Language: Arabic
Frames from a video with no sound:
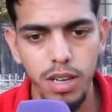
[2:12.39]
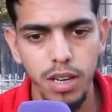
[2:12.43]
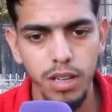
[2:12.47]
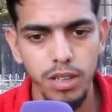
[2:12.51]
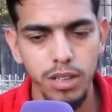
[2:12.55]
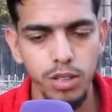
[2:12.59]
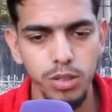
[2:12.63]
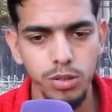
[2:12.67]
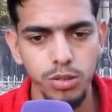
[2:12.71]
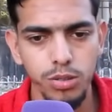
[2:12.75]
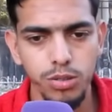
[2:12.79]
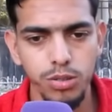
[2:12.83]

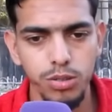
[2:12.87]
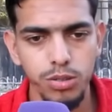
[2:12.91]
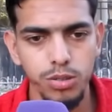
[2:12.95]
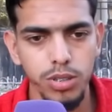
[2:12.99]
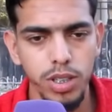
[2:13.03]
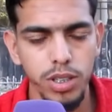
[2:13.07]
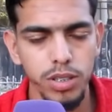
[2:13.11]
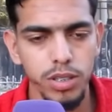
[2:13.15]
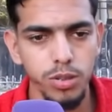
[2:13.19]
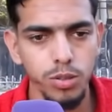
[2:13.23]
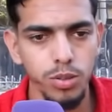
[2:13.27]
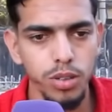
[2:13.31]
انه
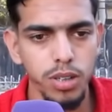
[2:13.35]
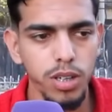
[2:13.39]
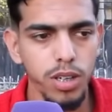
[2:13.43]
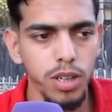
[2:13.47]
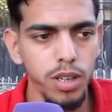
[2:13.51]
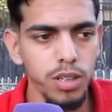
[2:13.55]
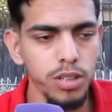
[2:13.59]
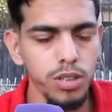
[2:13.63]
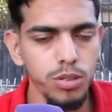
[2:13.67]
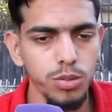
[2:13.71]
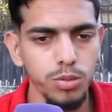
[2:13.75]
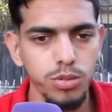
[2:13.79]
يعني
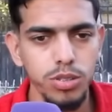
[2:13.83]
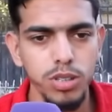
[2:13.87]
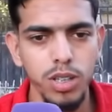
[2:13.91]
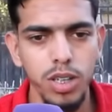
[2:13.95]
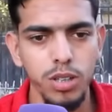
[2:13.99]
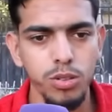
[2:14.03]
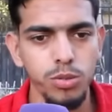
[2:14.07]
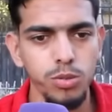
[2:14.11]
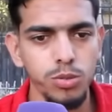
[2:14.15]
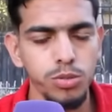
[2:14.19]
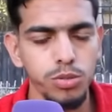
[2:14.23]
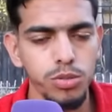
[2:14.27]
واخا انه
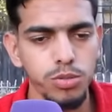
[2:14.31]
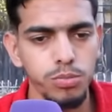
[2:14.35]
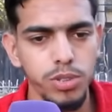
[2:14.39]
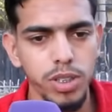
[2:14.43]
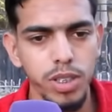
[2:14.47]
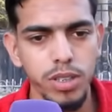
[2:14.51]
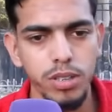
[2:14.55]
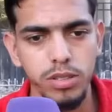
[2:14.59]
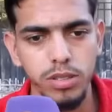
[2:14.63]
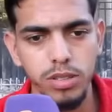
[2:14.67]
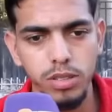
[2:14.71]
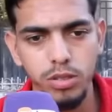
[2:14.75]
صال
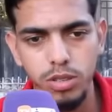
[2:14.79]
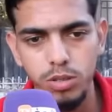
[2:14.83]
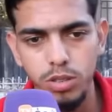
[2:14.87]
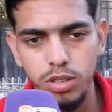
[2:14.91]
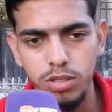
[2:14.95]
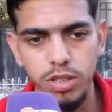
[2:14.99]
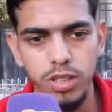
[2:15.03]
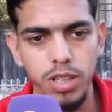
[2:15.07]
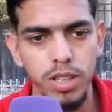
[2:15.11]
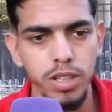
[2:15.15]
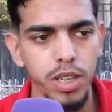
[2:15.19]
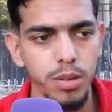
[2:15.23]
ومشى
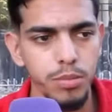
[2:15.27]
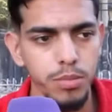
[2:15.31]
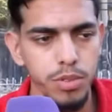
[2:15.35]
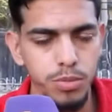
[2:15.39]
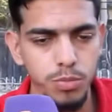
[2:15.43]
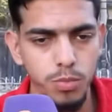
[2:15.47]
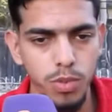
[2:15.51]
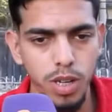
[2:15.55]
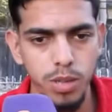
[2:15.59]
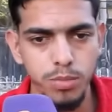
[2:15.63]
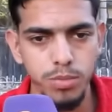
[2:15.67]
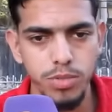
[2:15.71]
نصوص اكاديميه
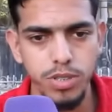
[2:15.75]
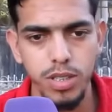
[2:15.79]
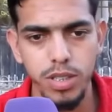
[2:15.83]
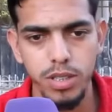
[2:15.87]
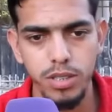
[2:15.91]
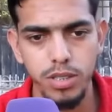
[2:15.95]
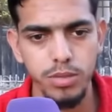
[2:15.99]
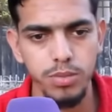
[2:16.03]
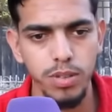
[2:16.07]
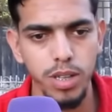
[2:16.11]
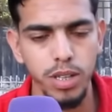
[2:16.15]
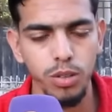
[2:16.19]
محمد
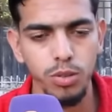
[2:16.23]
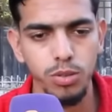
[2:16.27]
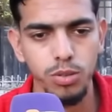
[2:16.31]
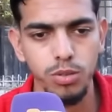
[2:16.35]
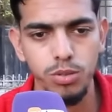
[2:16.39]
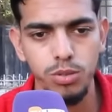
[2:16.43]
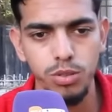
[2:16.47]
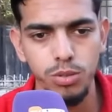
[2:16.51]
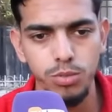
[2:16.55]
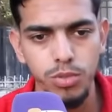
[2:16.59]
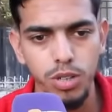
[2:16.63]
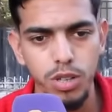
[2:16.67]
سادس بحال اللي قلت
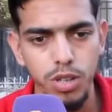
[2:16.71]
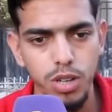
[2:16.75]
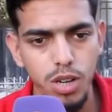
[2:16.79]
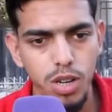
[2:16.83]
لكم